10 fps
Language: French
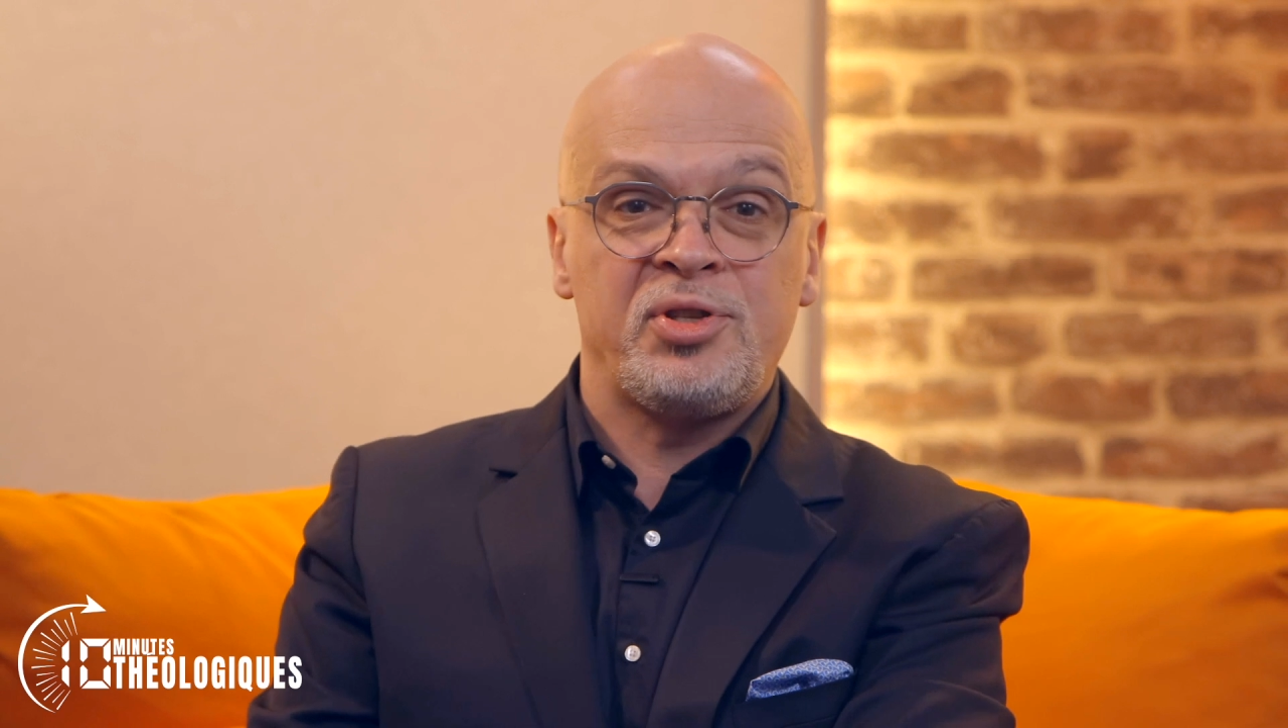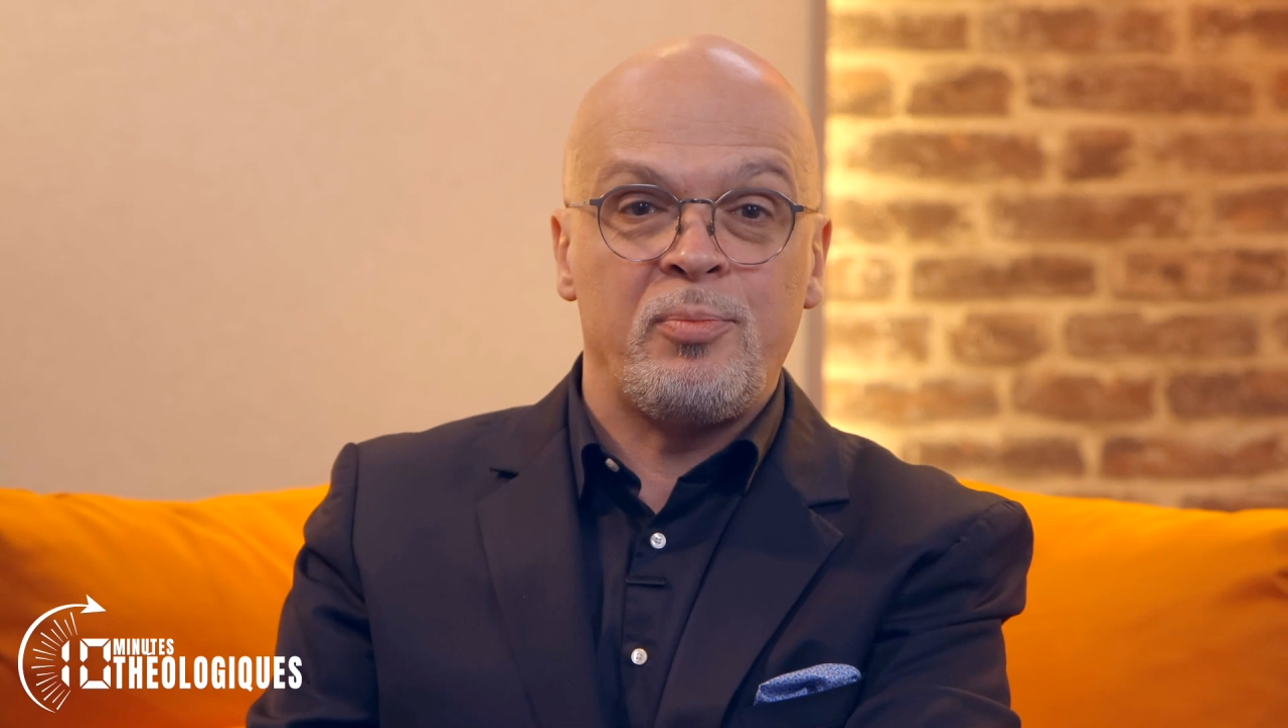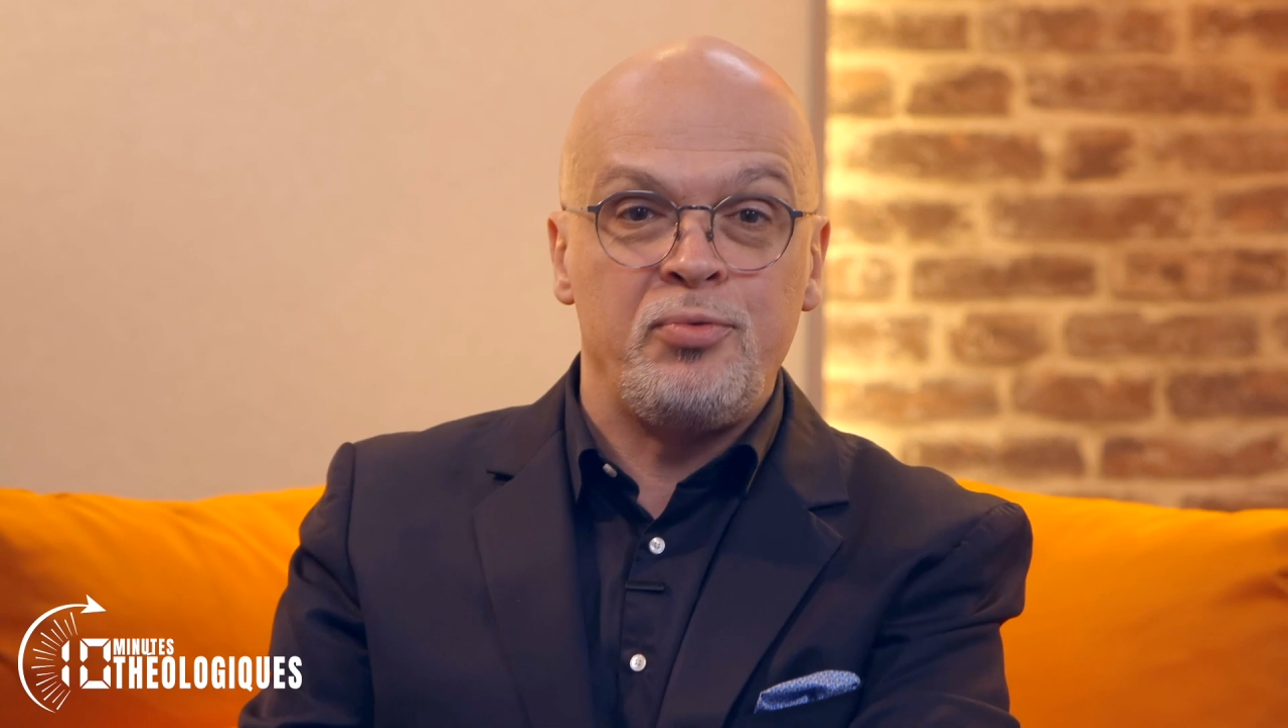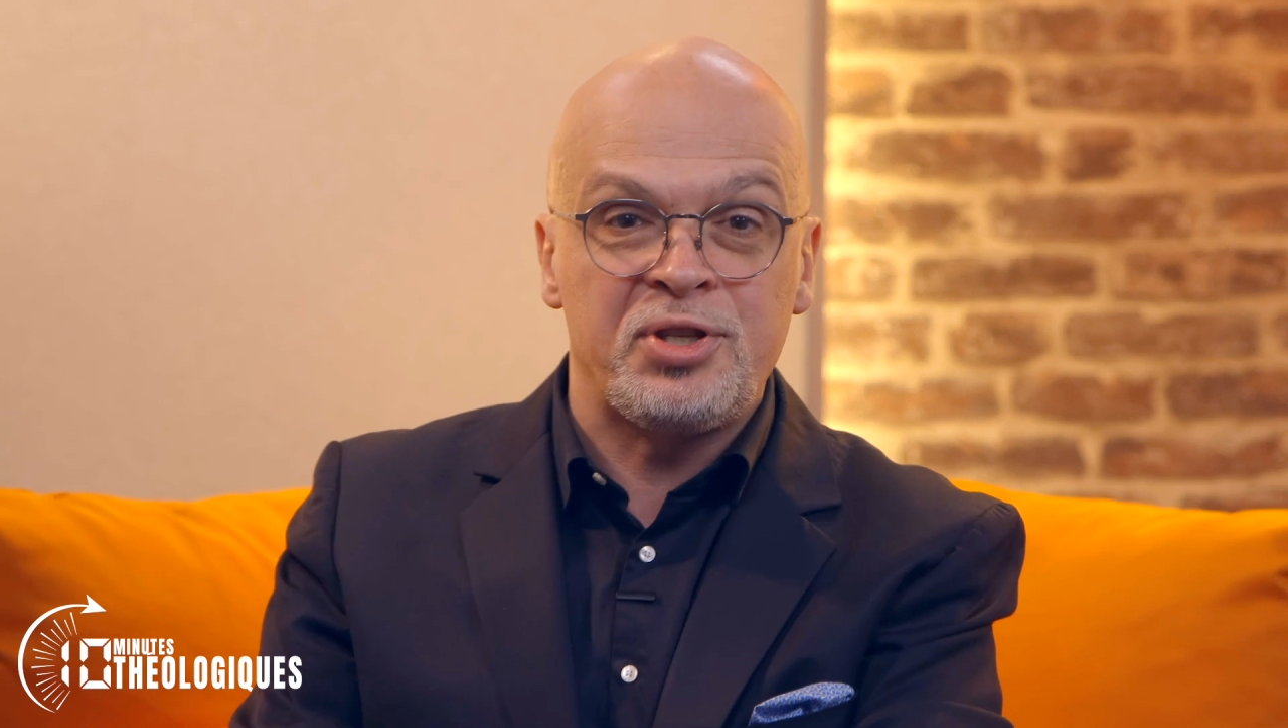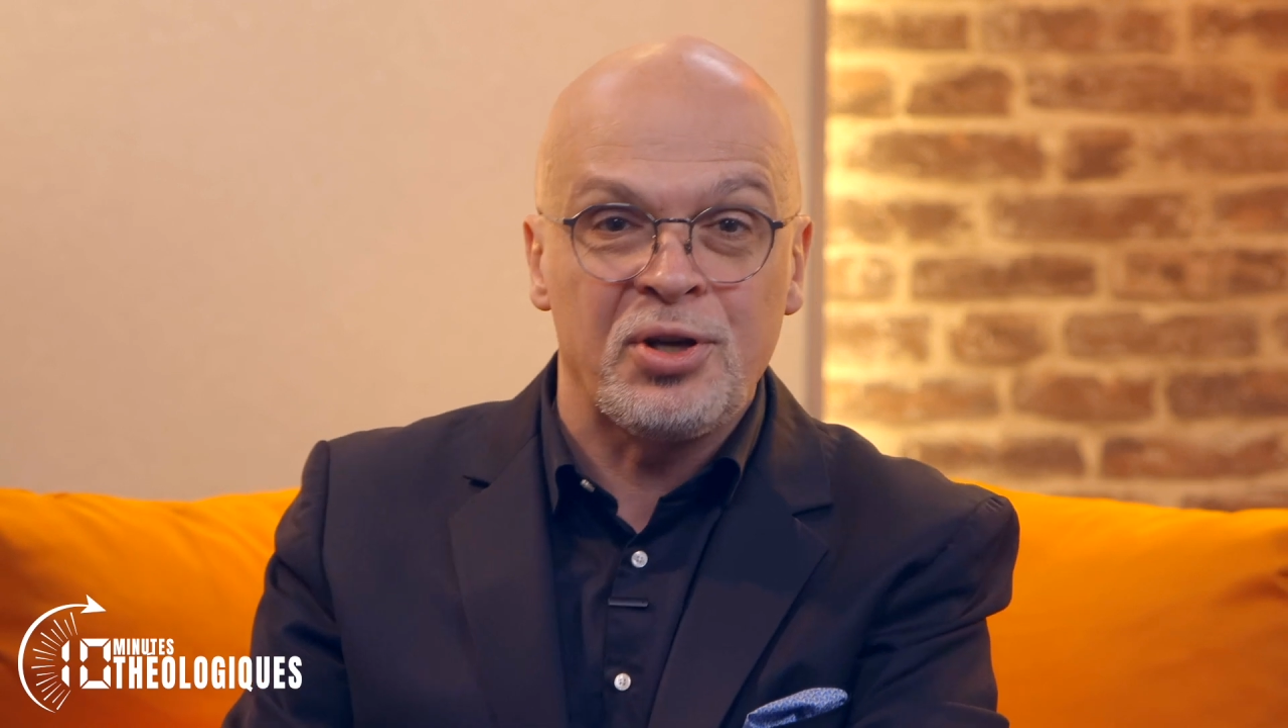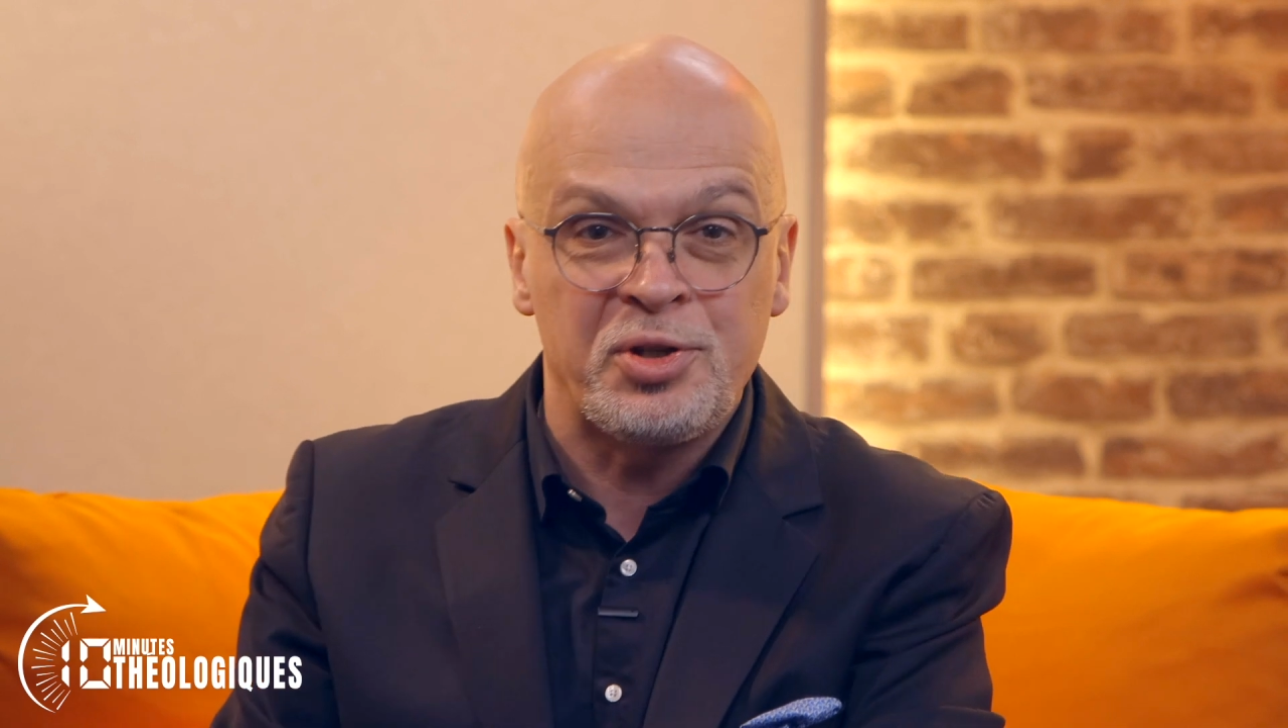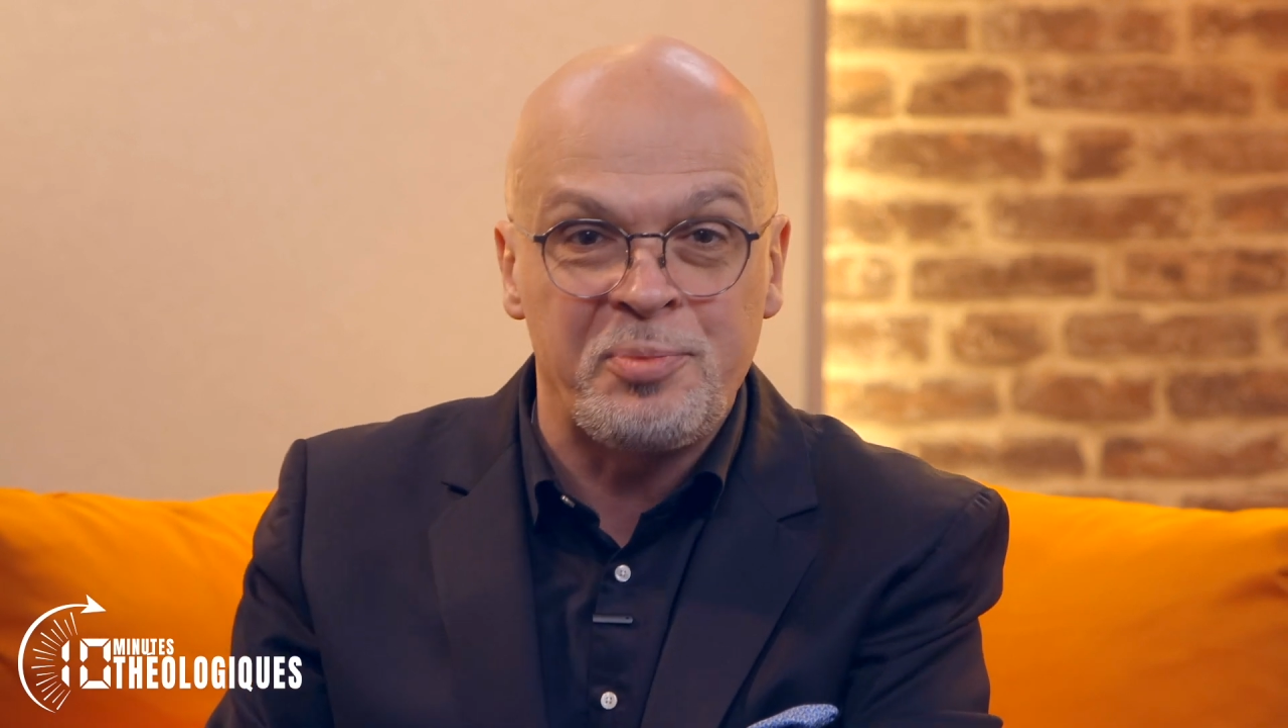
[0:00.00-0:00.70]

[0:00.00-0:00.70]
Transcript: ces puissances